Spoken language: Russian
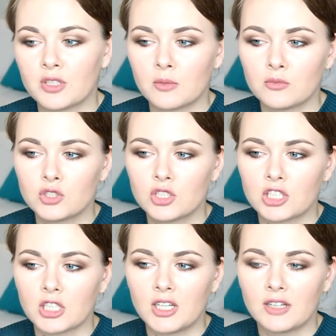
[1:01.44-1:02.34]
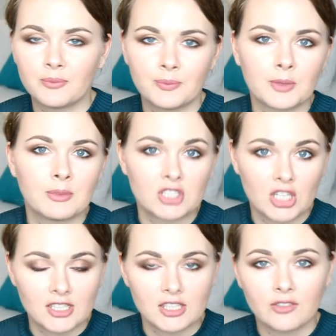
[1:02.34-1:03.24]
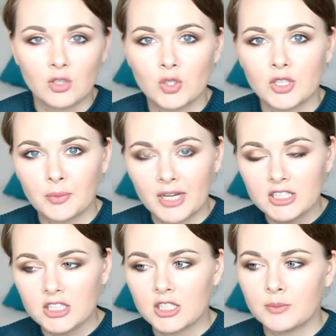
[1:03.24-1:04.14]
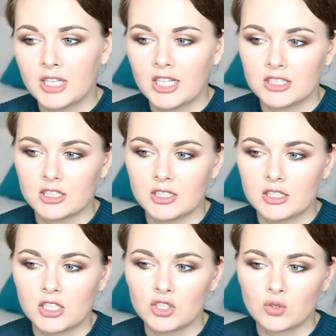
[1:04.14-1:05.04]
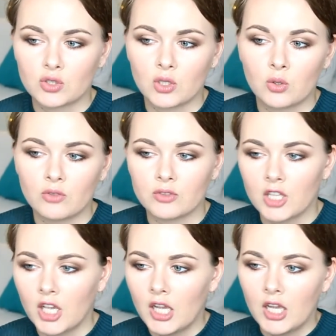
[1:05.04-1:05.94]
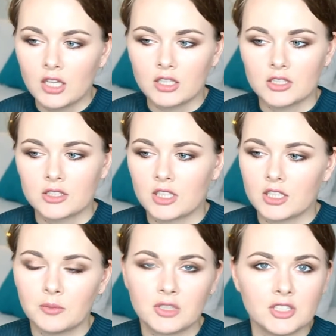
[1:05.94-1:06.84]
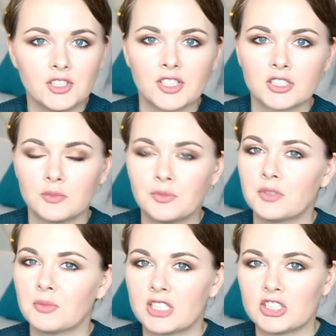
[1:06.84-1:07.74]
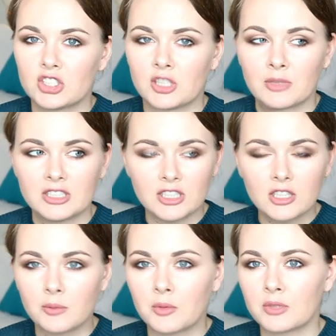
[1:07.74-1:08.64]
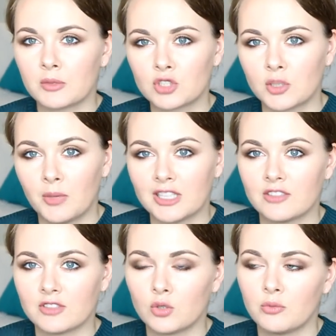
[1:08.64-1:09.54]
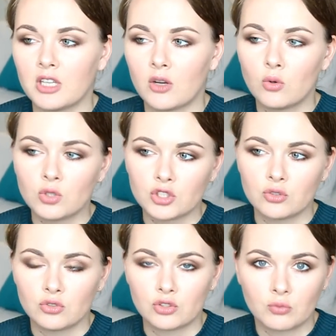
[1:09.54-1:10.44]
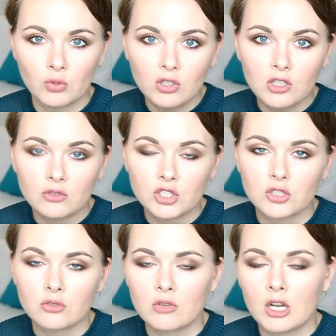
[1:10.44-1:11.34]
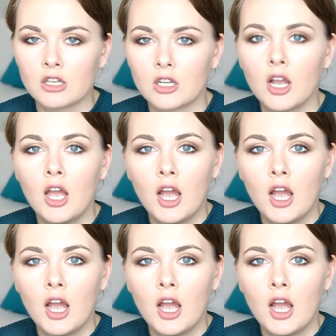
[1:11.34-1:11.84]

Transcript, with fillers: Потому что приближались новогодние праздники, мне хотелось снять что-то такое вот э, с какими-то интересными металлическими оттенками, потому что матовых у меня очень-очень много уже натуральных,